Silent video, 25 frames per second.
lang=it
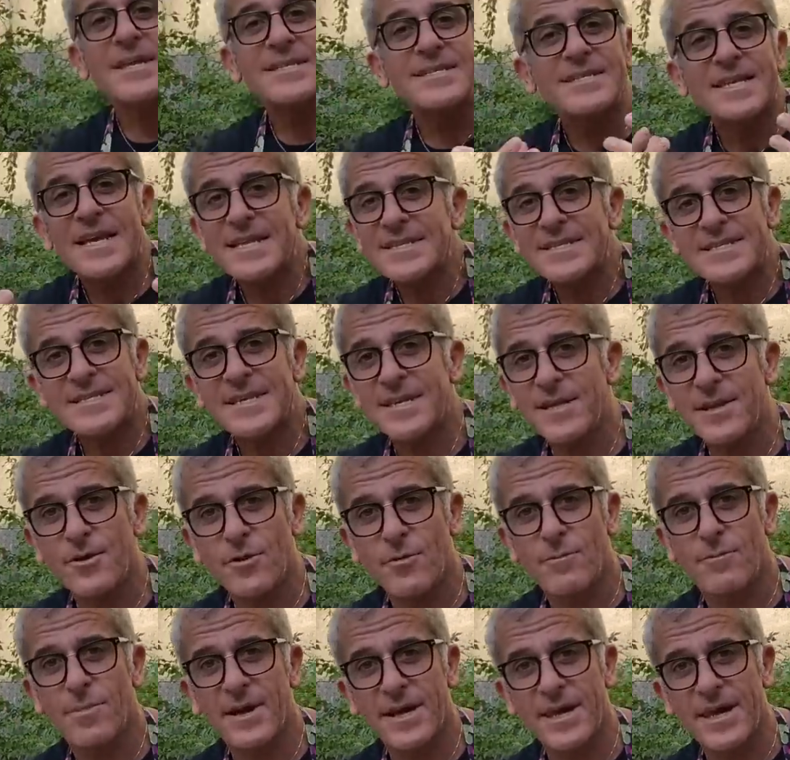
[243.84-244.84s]
assenza di
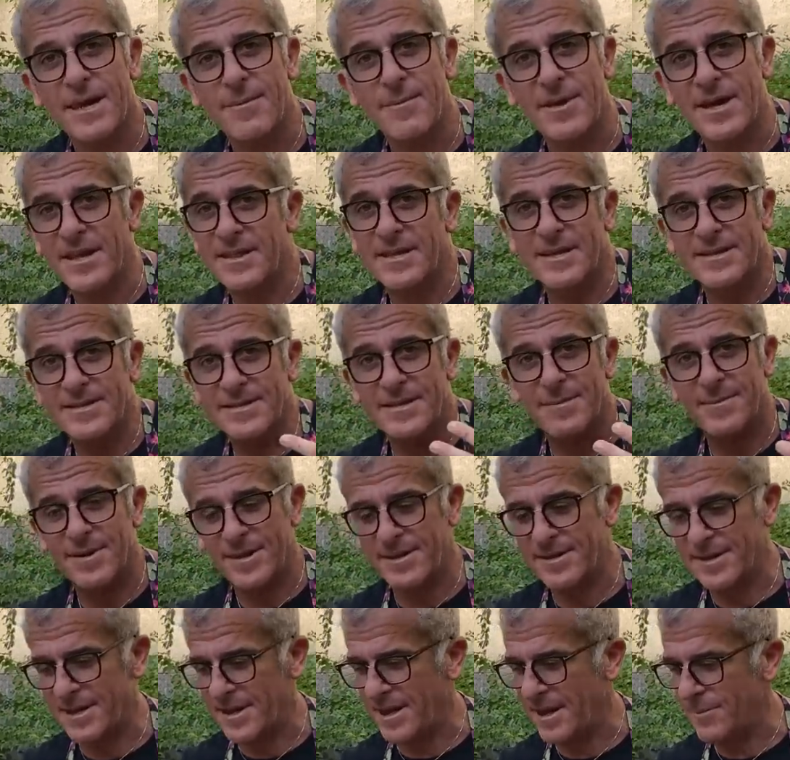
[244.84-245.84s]
roba chimica, di
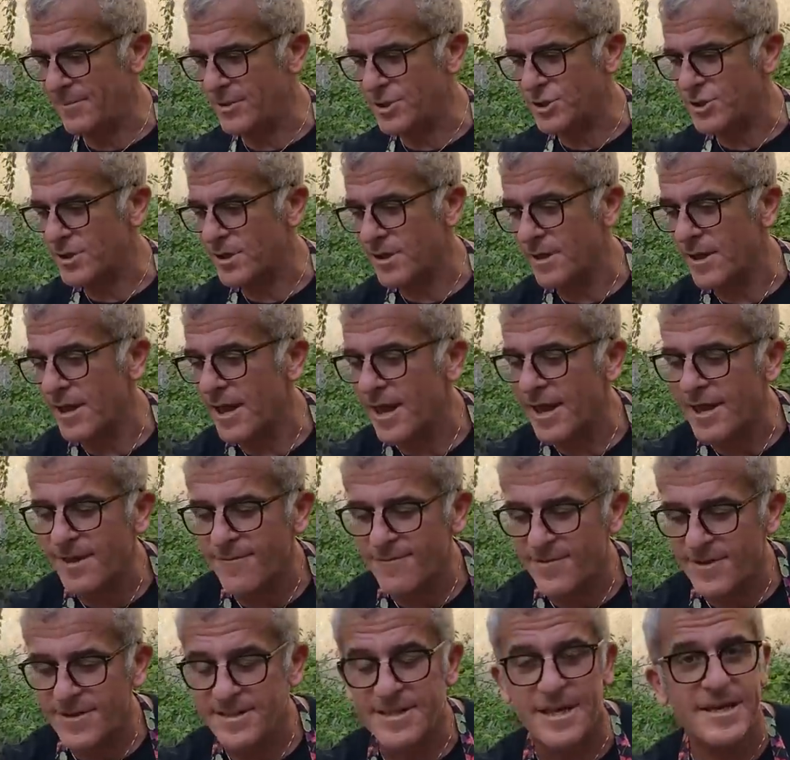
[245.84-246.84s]
trattamenti chimici. È
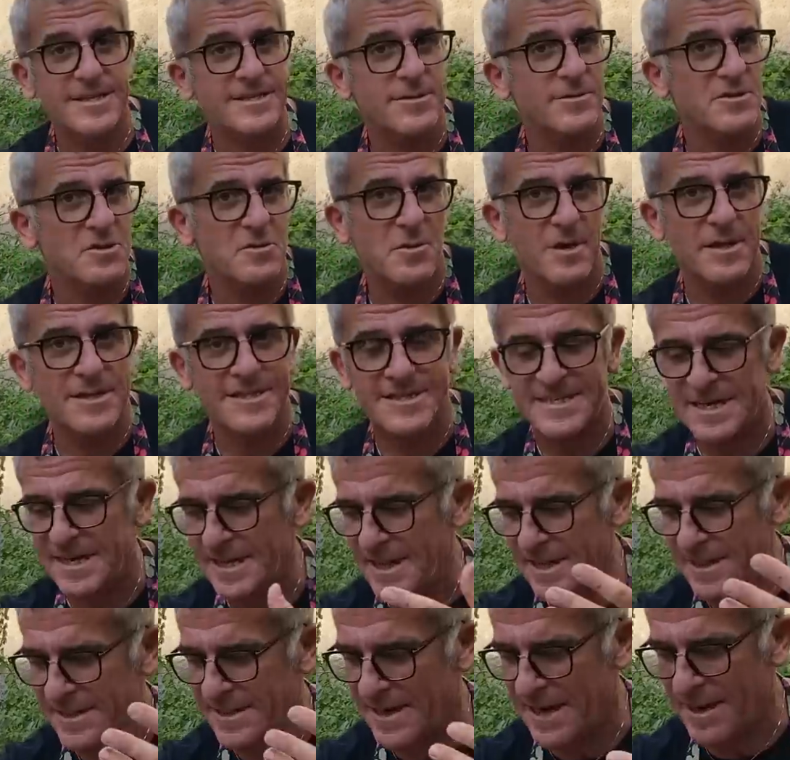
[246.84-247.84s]
fantastico, questo qua è il
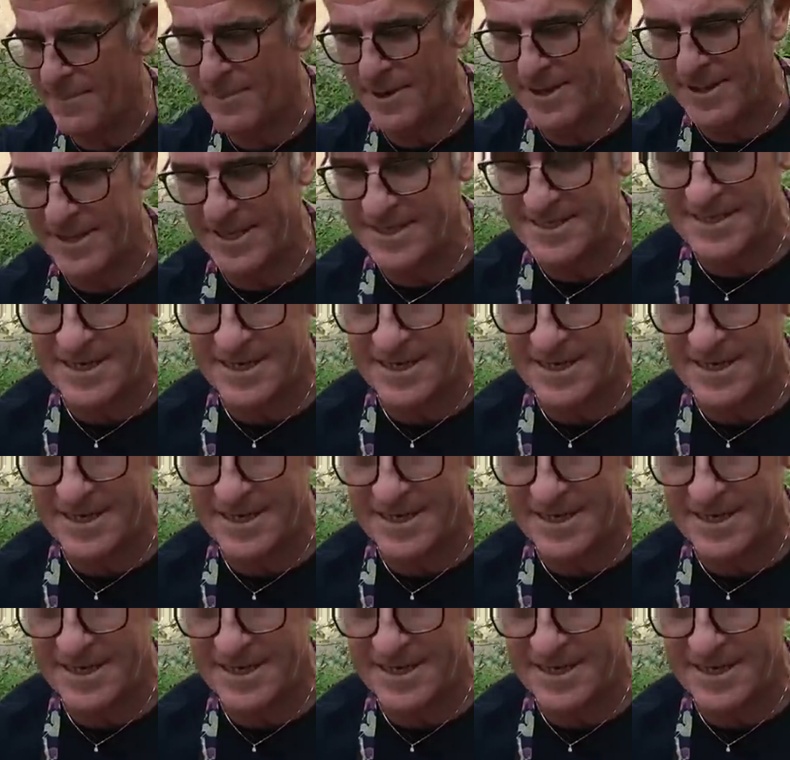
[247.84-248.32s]
sale dei trapani, delle